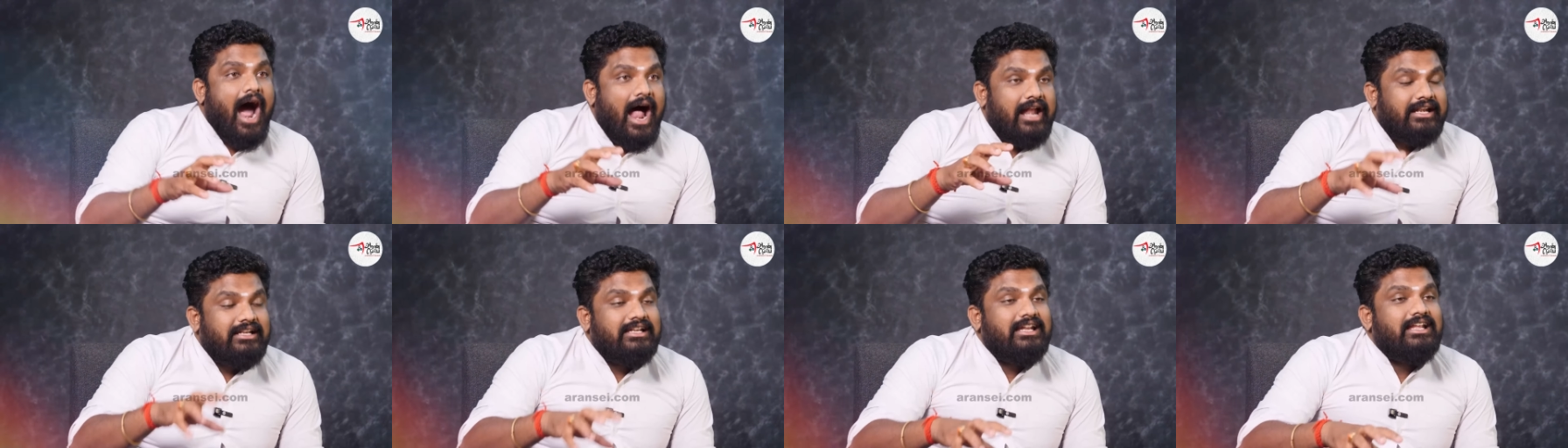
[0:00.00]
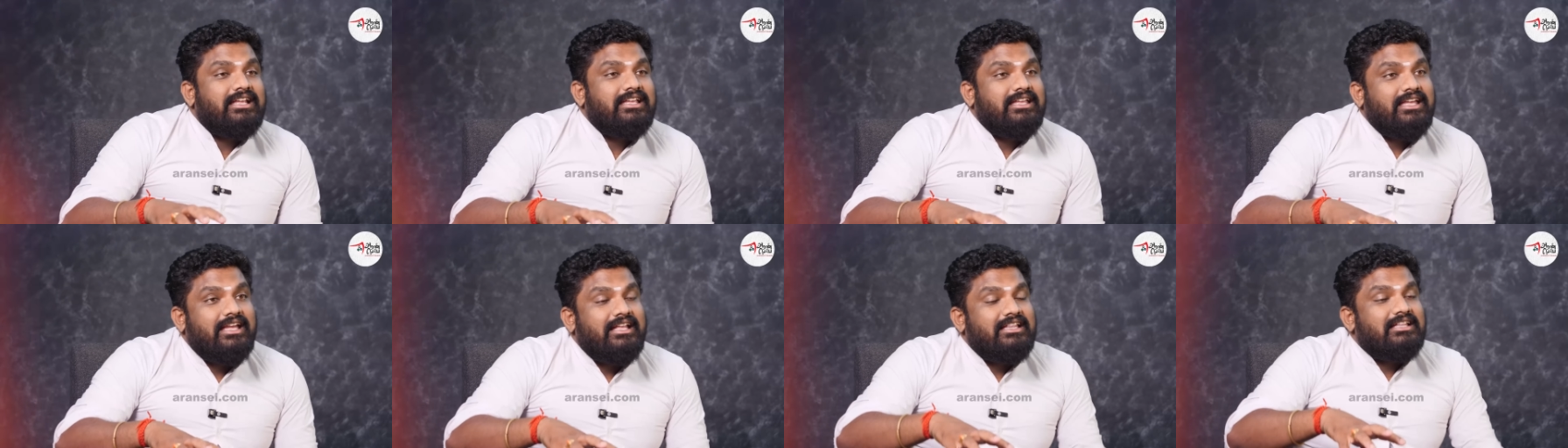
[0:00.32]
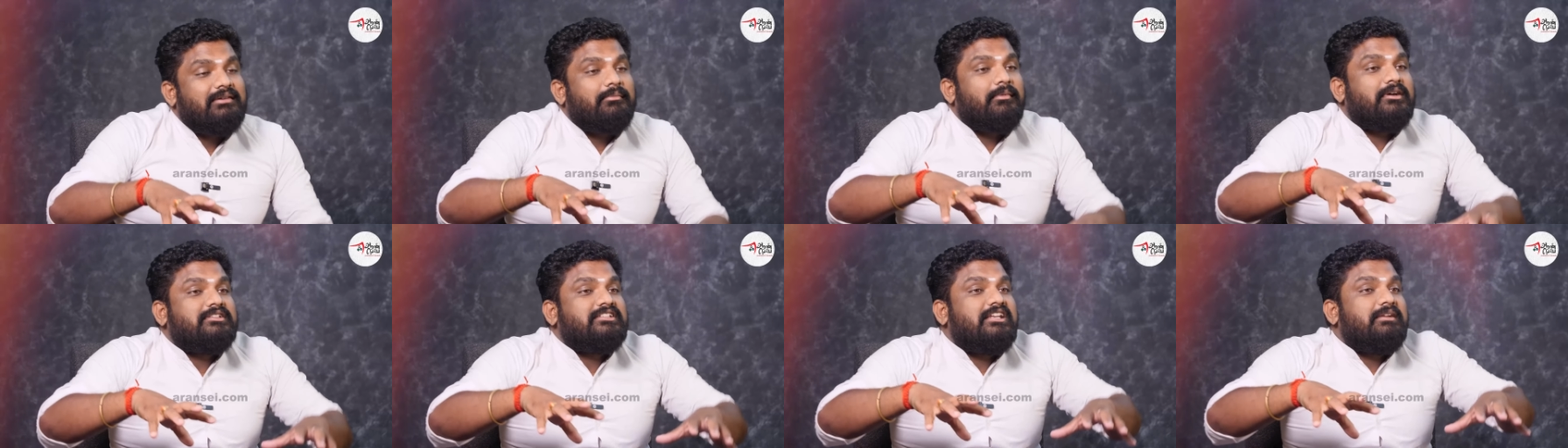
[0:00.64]
அன்னைக்கு
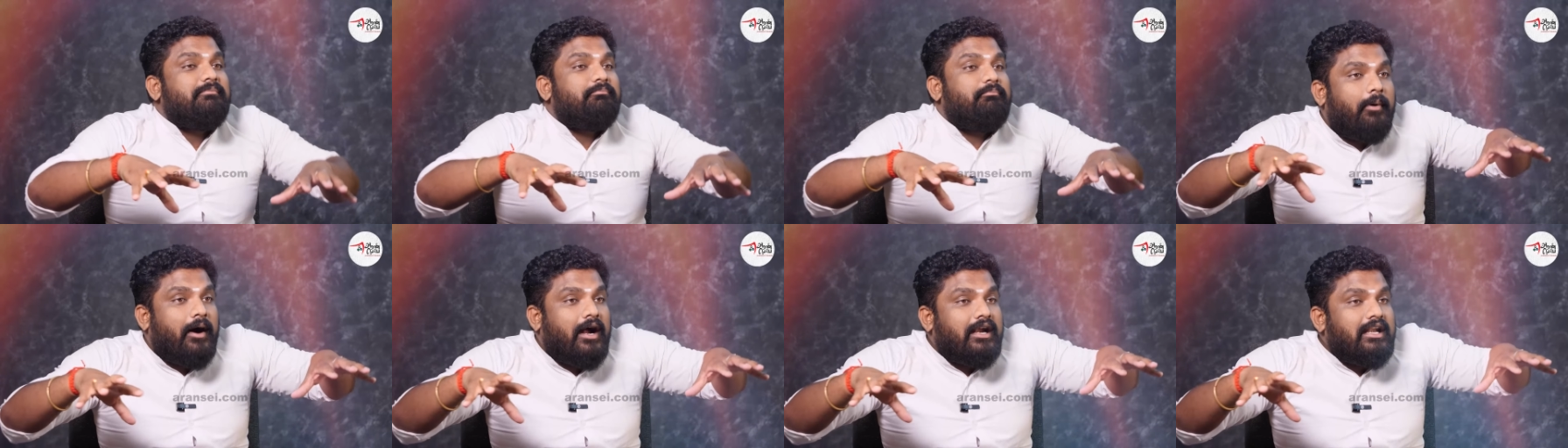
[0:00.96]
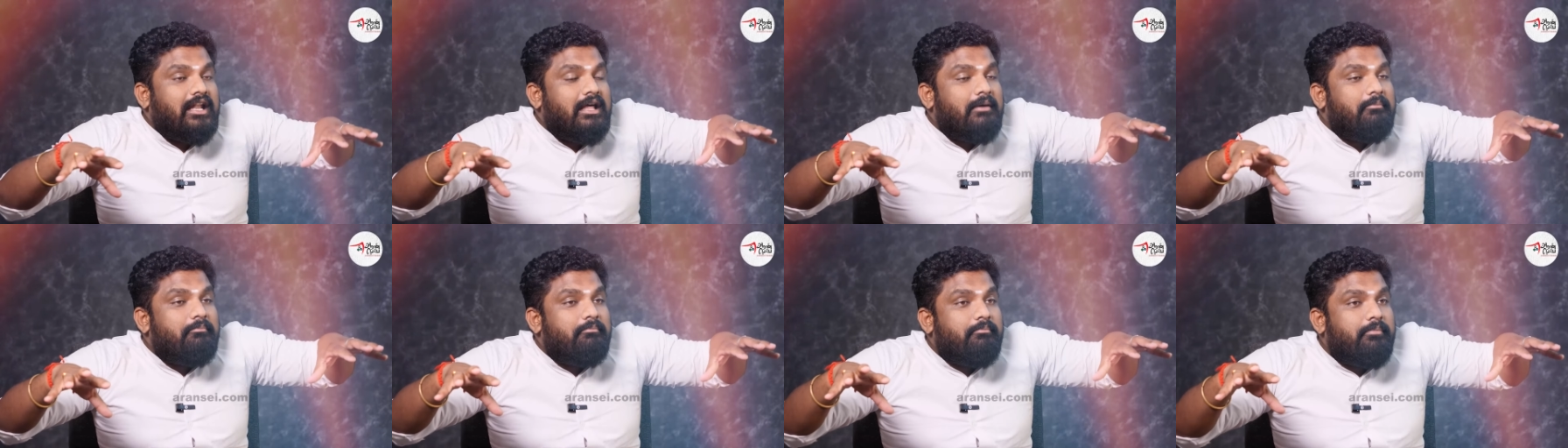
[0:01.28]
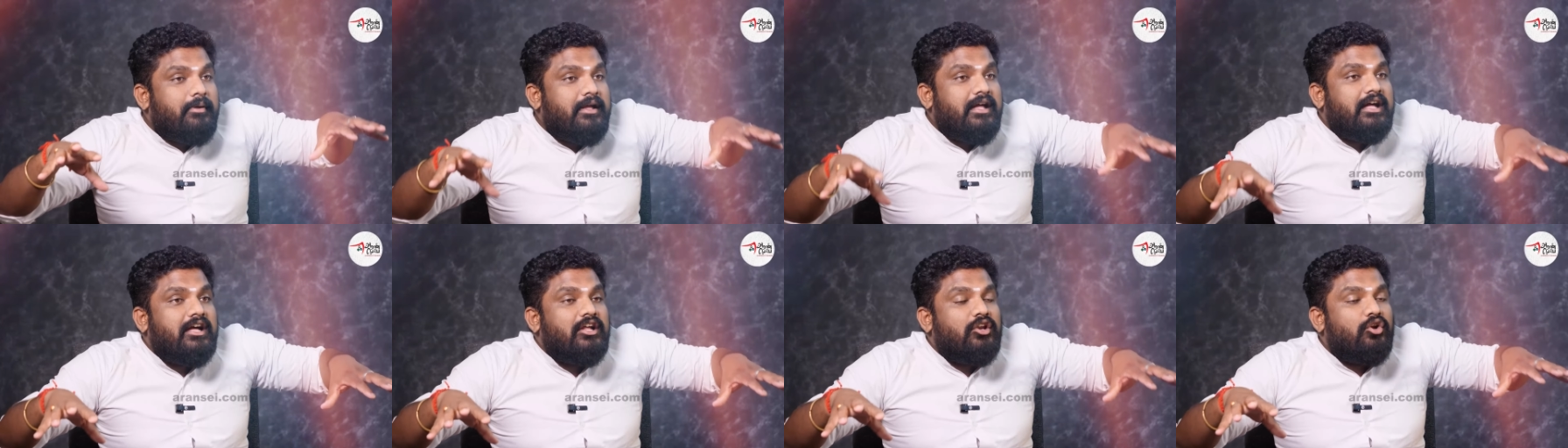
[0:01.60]
இந்த மாதிரி பல
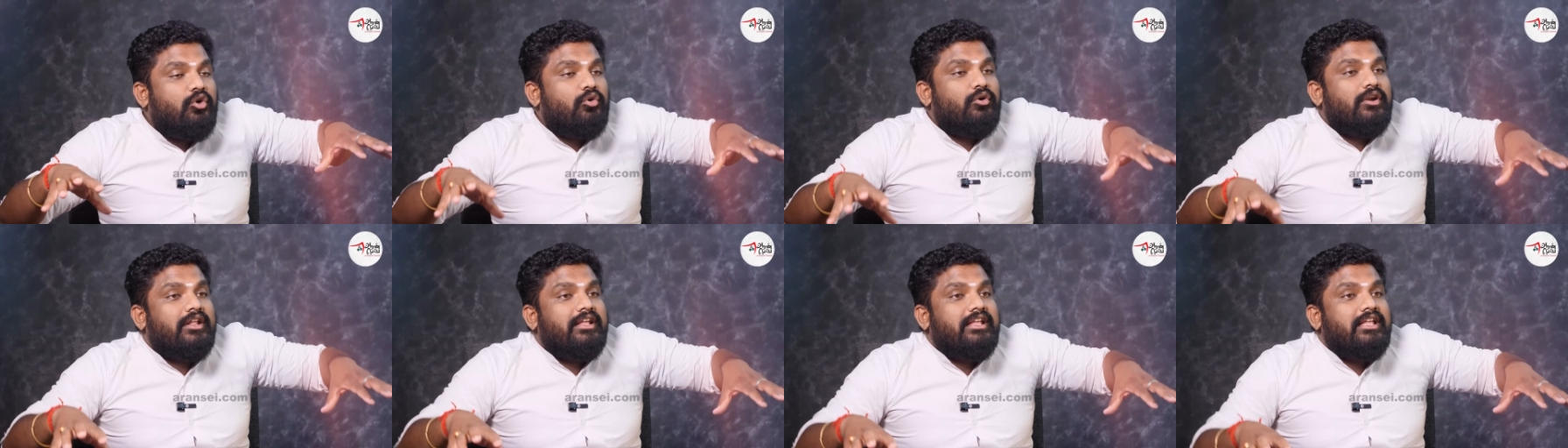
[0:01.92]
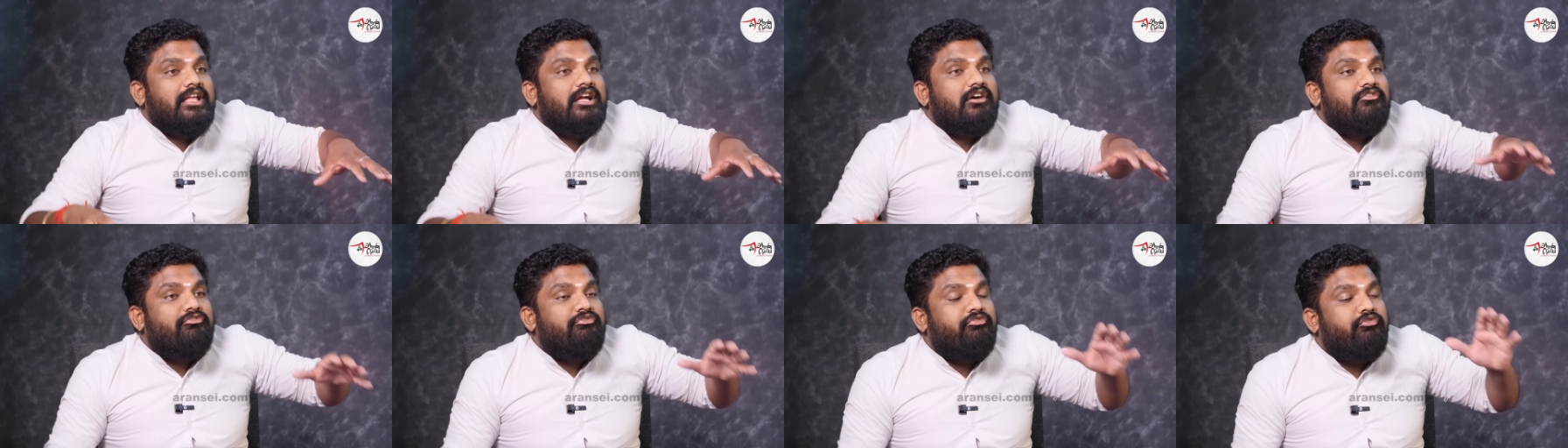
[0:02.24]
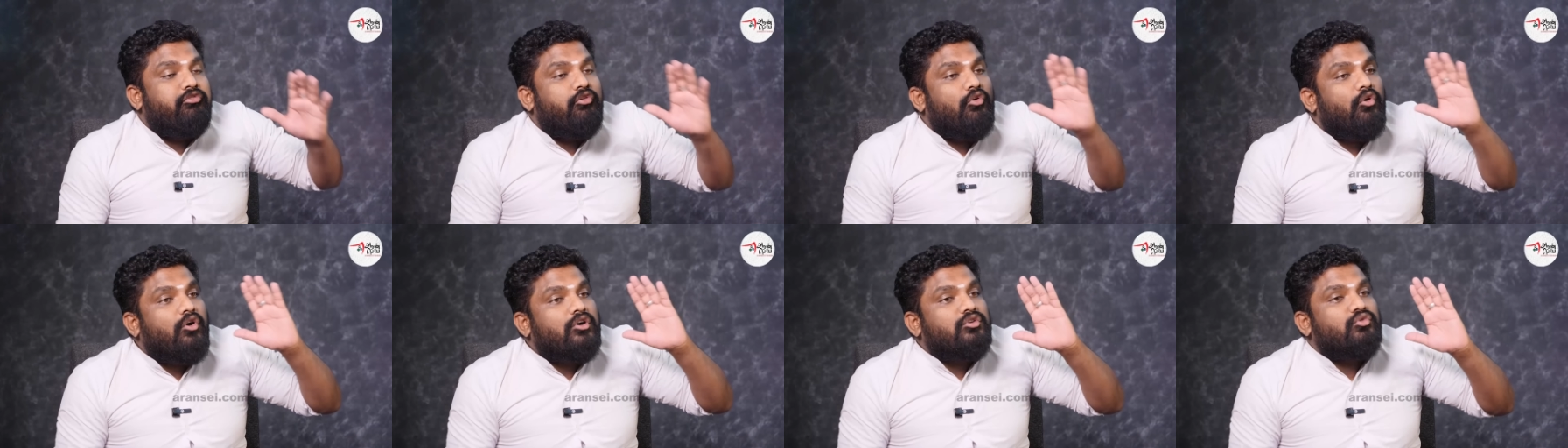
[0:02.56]
பேருடைய
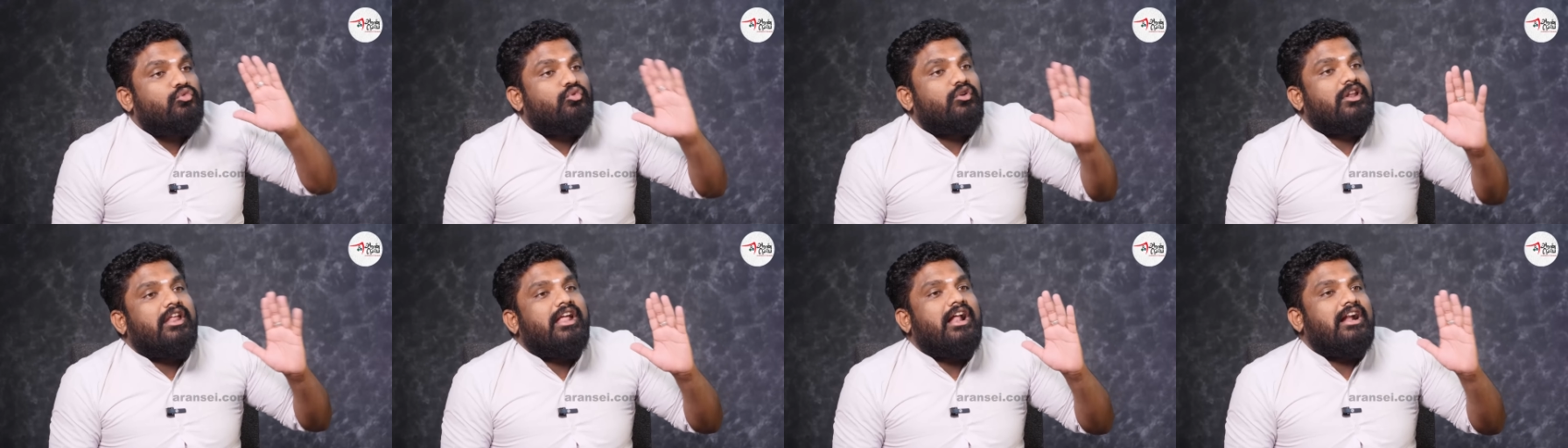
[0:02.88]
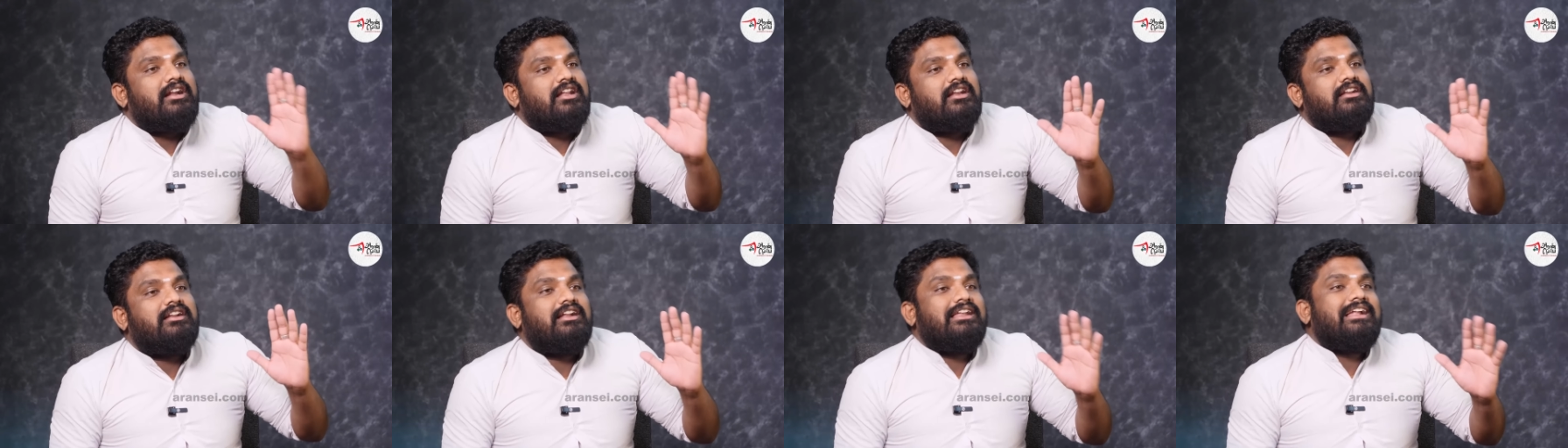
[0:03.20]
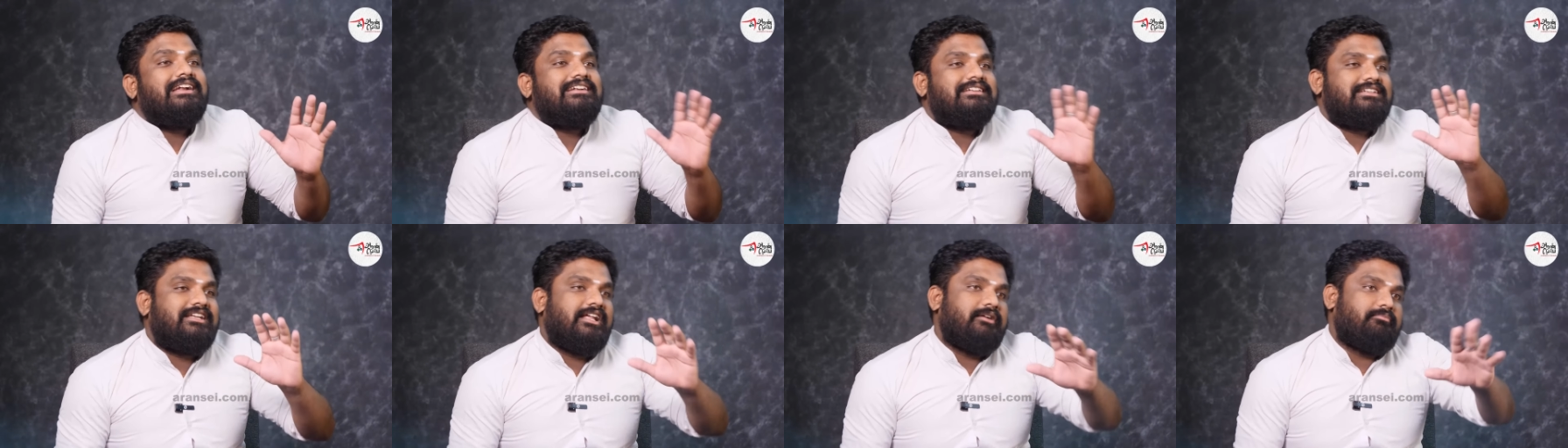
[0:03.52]
போன்
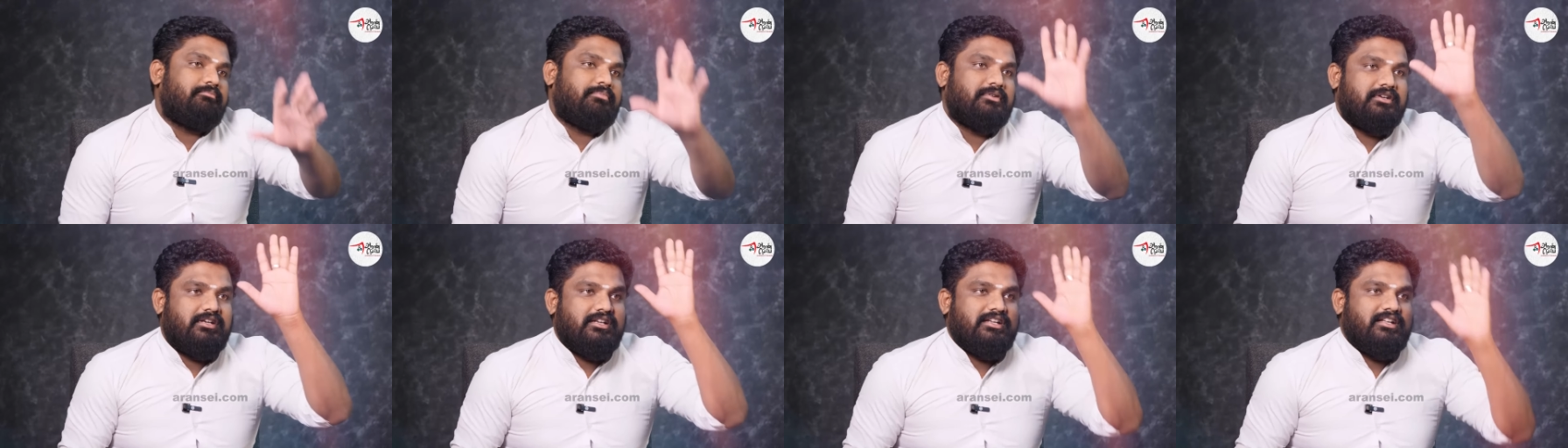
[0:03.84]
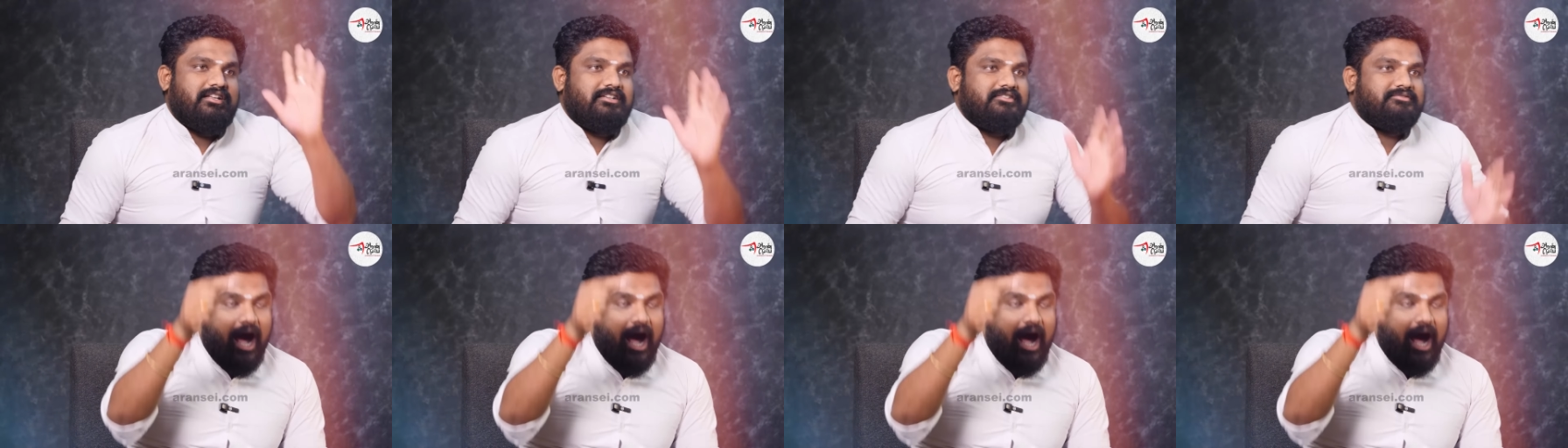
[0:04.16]
உரையாடல்களை டேப் பண்றாரு